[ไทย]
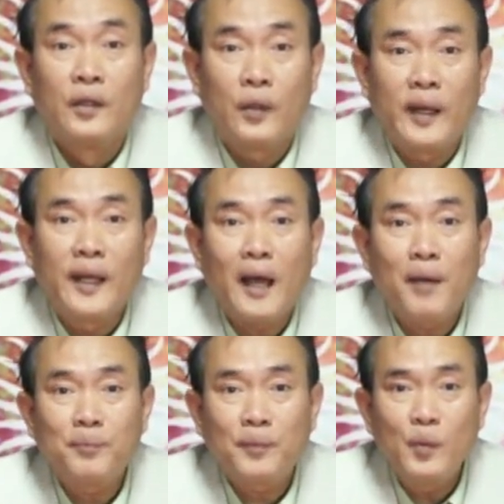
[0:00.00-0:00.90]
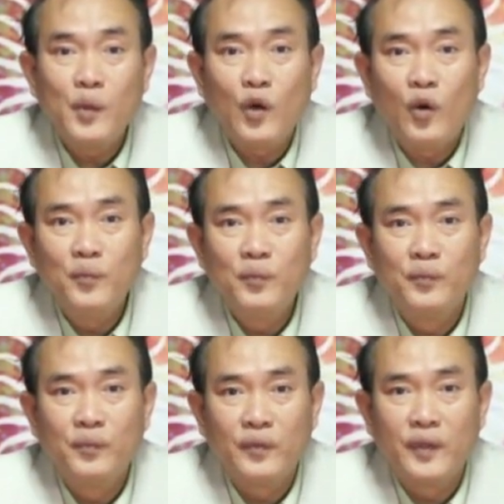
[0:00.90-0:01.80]
สวัสดีครับท่านผู้ชม
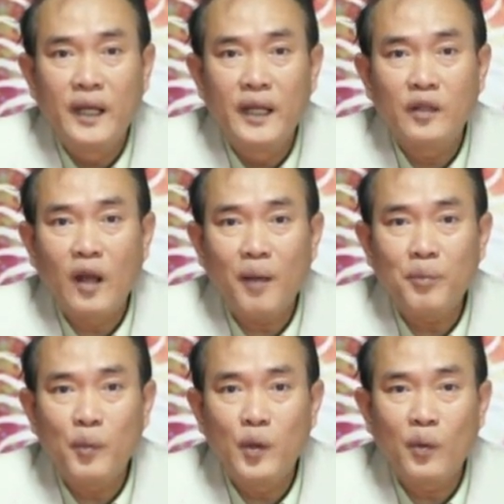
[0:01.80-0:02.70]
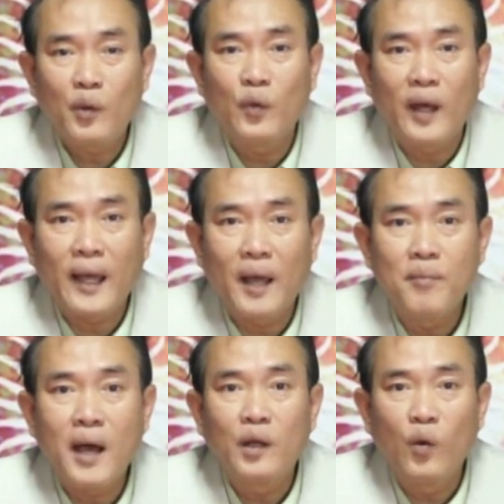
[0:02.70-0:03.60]
ยินดีต้อนรับท่านผู้ชมเข้าสู่รายการ
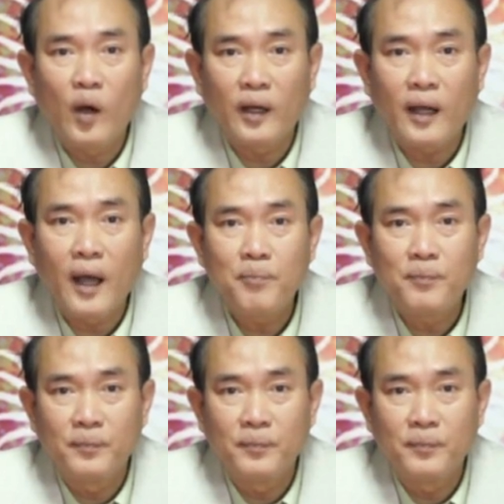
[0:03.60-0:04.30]
บ้านดวงนะครับ